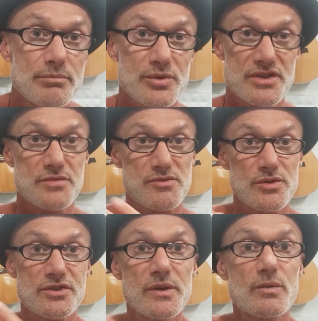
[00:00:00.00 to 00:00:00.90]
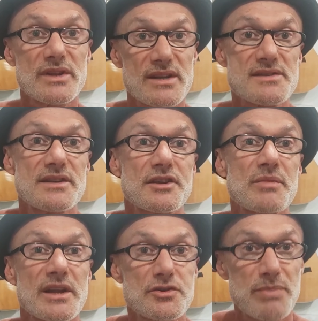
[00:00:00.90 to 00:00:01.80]
pois as pessoas estão enquadradas em
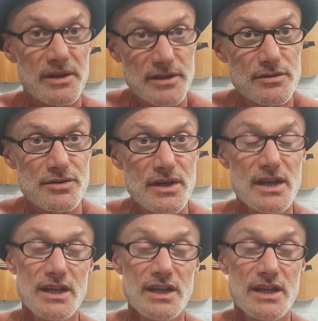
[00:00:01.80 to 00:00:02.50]
determinados partidos.